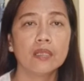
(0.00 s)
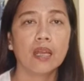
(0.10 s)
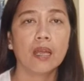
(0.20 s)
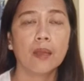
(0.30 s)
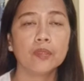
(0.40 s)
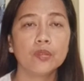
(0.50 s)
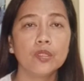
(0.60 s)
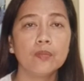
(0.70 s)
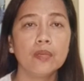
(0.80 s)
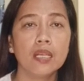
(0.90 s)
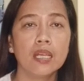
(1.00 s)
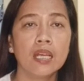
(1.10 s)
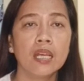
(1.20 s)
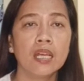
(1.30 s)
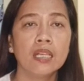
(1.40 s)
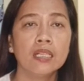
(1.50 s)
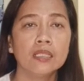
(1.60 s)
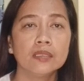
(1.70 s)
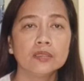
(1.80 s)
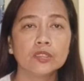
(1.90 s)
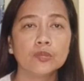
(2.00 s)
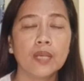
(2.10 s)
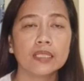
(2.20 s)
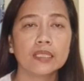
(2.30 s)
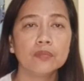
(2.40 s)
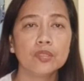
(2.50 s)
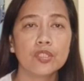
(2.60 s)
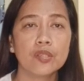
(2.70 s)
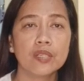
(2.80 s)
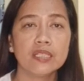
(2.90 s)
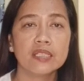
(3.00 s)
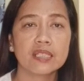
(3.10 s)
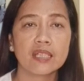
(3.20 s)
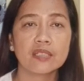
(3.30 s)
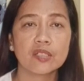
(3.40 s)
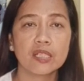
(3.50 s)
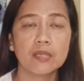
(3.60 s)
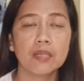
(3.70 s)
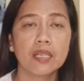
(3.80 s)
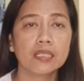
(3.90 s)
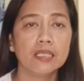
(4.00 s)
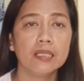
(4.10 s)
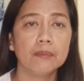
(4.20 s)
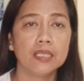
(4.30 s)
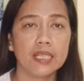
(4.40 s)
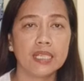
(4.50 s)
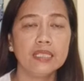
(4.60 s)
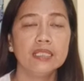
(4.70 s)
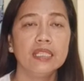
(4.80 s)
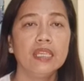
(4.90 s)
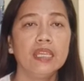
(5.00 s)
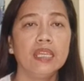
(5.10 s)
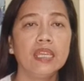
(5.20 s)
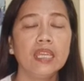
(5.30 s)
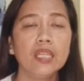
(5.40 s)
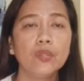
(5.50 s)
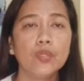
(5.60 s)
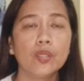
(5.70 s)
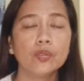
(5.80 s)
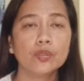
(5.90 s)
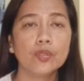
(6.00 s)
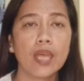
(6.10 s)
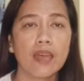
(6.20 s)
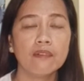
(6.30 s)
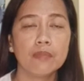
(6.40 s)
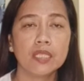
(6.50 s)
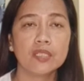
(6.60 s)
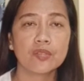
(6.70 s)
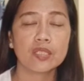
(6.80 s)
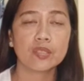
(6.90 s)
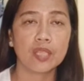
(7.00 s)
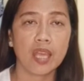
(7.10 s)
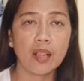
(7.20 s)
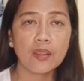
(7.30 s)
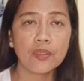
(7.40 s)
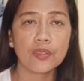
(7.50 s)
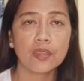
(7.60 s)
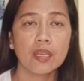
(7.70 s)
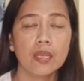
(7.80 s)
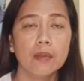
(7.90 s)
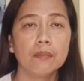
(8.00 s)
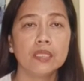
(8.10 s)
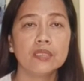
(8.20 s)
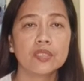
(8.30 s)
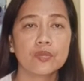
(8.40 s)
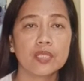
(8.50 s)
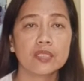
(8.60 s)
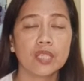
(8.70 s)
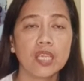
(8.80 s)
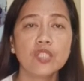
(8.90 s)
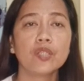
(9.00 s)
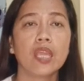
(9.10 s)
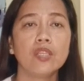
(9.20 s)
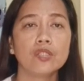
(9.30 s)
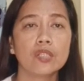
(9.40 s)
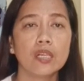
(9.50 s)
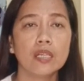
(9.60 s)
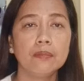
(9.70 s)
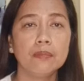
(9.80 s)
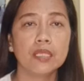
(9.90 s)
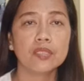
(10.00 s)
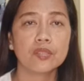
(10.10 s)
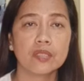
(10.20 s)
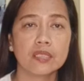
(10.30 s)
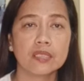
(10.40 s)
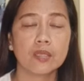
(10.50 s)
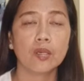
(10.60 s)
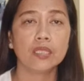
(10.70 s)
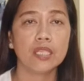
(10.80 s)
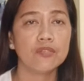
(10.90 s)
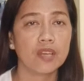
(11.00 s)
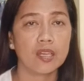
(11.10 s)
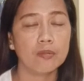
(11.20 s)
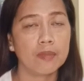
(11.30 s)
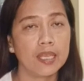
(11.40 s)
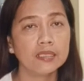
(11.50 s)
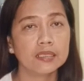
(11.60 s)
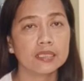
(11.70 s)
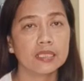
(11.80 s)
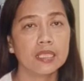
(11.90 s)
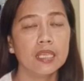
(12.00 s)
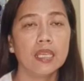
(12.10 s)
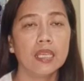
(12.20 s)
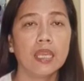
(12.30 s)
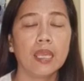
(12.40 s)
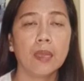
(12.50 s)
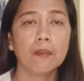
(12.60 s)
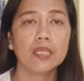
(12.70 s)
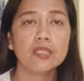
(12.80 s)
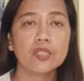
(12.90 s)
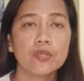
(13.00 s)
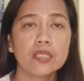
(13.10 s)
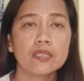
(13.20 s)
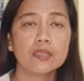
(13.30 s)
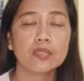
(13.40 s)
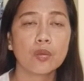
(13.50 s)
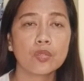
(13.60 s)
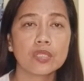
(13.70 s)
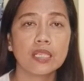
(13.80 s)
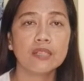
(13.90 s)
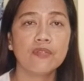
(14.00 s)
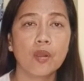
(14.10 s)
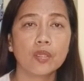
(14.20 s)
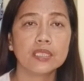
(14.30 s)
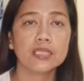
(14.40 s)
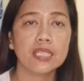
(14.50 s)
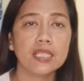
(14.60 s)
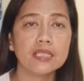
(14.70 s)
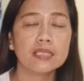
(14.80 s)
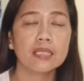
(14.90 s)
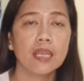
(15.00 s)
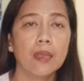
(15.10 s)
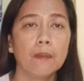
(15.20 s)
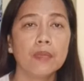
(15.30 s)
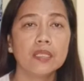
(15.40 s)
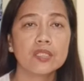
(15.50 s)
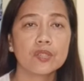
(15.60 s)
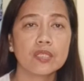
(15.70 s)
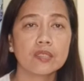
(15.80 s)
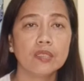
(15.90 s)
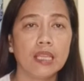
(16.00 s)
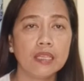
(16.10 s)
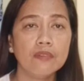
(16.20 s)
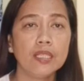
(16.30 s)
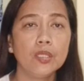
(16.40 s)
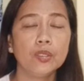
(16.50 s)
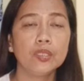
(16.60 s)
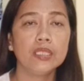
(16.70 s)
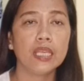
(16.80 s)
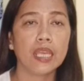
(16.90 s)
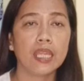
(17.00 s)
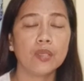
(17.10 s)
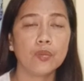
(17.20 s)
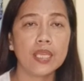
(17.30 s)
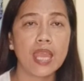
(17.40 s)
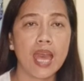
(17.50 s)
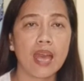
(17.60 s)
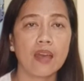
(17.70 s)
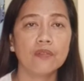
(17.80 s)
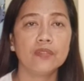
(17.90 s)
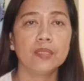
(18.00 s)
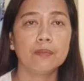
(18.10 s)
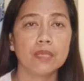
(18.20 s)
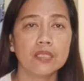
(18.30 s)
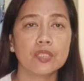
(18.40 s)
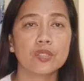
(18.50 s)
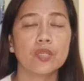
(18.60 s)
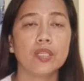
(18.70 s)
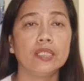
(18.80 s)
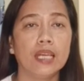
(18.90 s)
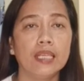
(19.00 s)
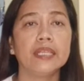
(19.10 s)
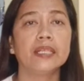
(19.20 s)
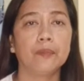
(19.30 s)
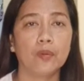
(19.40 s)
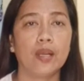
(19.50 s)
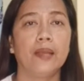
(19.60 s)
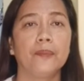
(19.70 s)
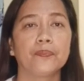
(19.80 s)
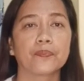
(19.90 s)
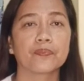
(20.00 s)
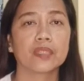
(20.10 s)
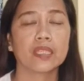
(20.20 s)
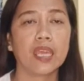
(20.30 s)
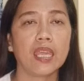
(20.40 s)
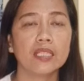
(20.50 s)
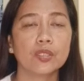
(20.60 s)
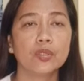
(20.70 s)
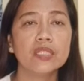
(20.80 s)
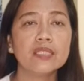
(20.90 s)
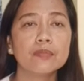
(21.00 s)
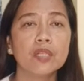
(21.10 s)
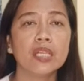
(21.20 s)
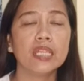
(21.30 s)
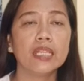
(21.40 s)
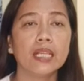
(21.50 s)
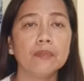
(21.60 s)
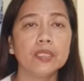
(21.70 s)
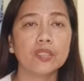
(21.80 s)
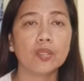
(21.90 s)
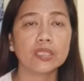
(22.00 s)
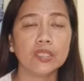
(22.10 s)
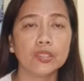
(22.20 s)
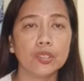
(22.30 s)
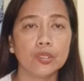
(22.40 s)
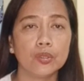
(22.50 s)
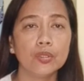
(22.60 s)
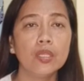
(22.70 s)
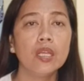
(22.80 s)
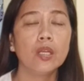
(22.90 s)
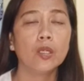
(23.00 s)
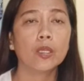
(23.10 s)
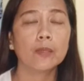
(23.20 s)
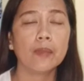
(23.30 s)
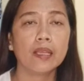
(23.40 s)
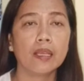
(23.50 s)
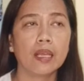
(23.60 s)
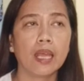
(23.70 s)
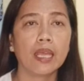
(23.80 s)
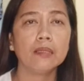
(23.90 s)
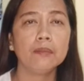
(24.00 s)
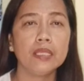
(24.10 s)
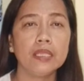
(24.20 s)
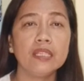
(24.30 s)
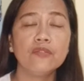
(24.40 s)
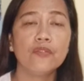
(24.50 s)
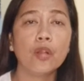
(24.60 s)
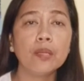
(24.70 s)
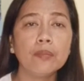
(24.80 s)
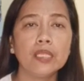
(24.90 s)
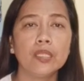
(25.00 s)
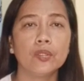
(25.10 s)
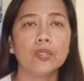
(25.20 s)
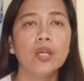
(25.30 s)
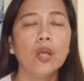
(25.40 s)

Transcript: Uh, ito yung mga tumatakbo during disaster and mga kalamidad. And we also have ministries on health, ministries on education, ministries on environment, and ministries on social advocacies, ministries on livelihood, and we have the ministry on alay kapwa. Okay, so this morning I'll be talking to you or I'll be informing you